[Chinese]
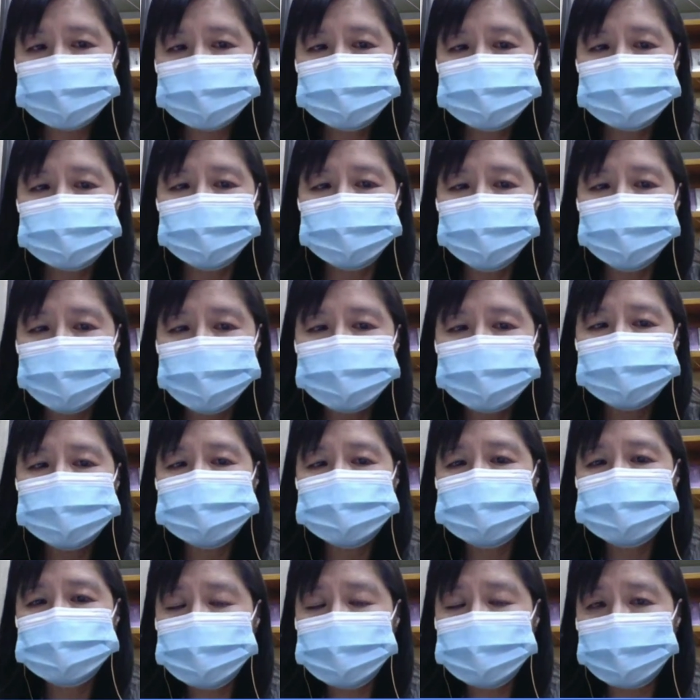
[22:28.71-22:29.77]
那这个病的
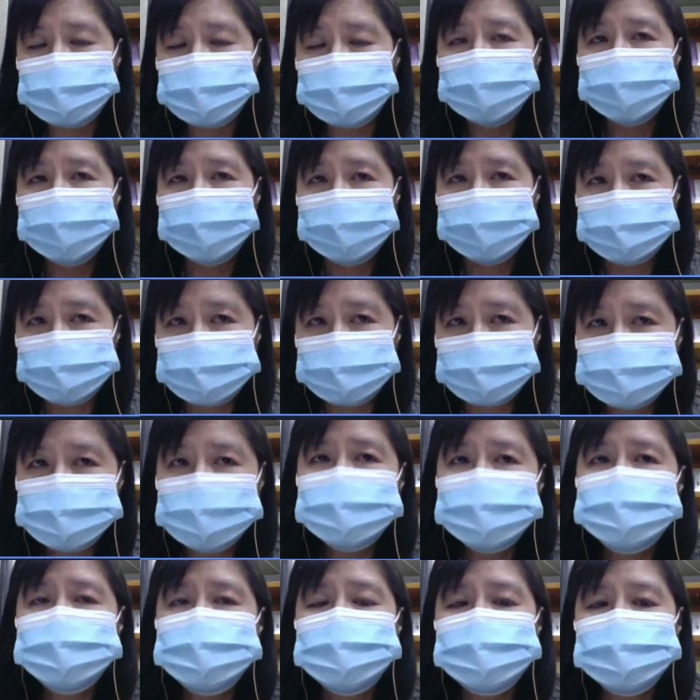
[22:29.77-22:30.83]
系统也
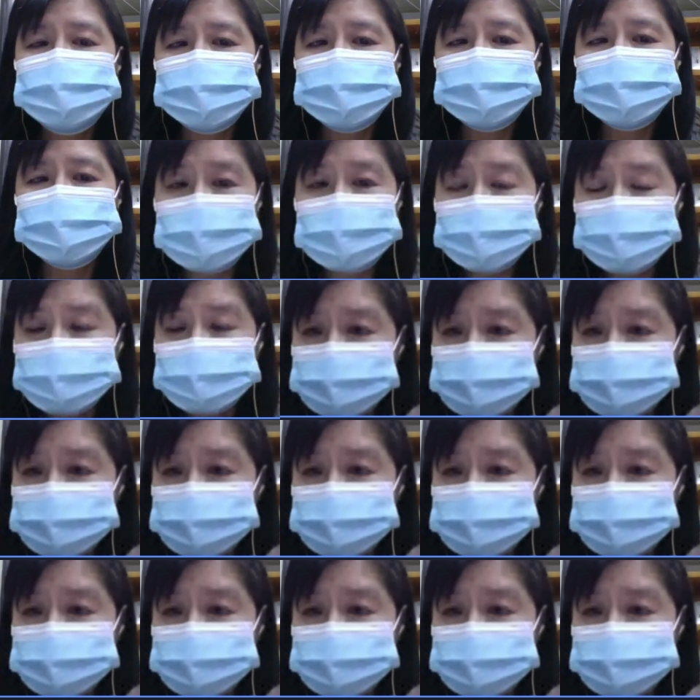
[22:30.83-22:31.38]
渐渐的在